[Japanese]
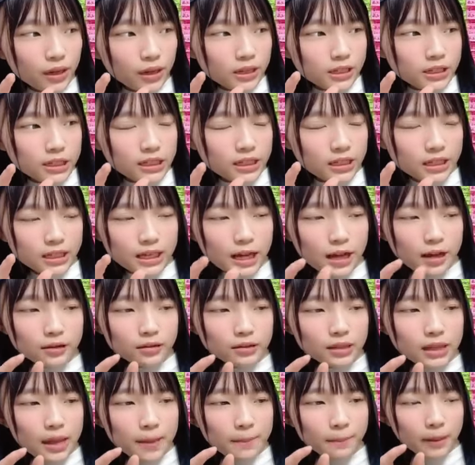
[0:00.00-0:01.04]

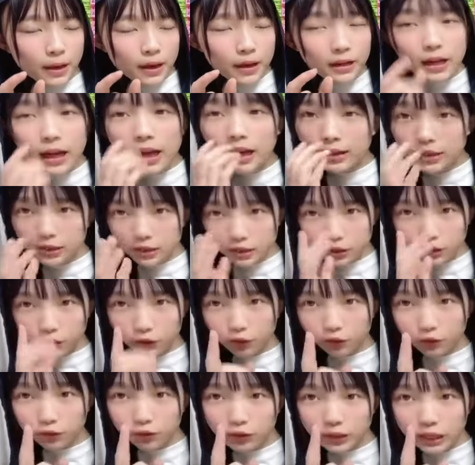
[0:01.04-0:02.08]
シリアルナンバーが必
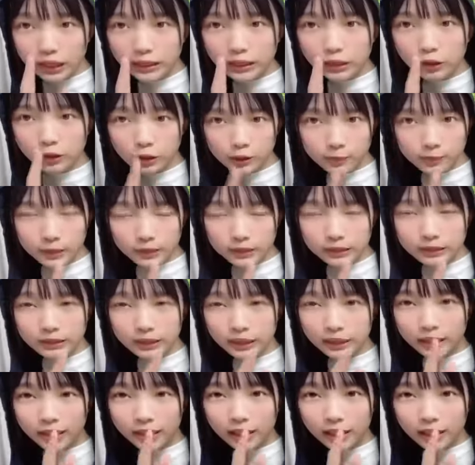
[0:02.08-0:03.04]
要となっております。